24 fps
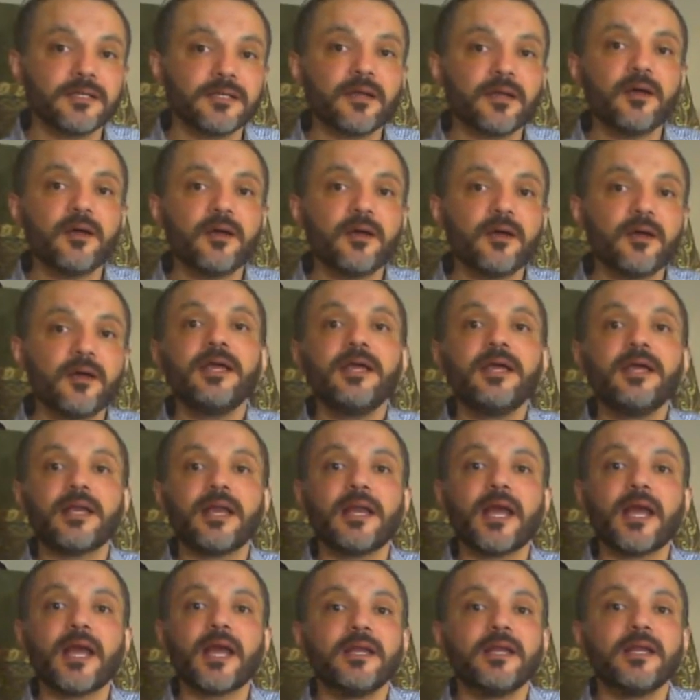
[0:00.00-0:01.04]
اقبال
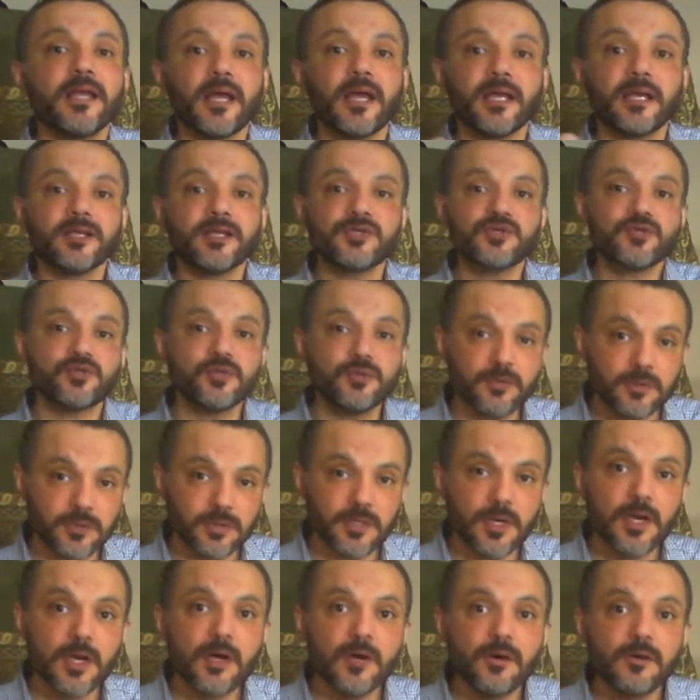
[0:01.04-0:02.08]
عالي على الشغل
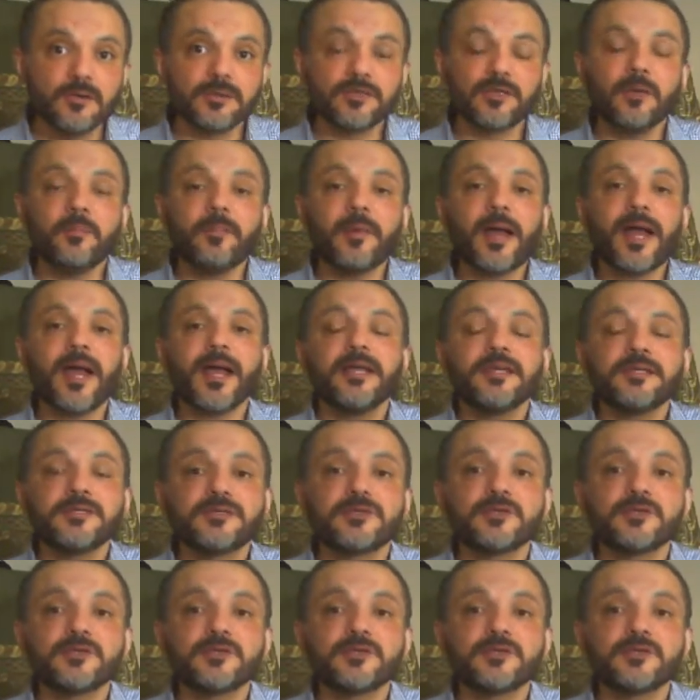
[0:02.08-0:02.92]
وتبقى عايز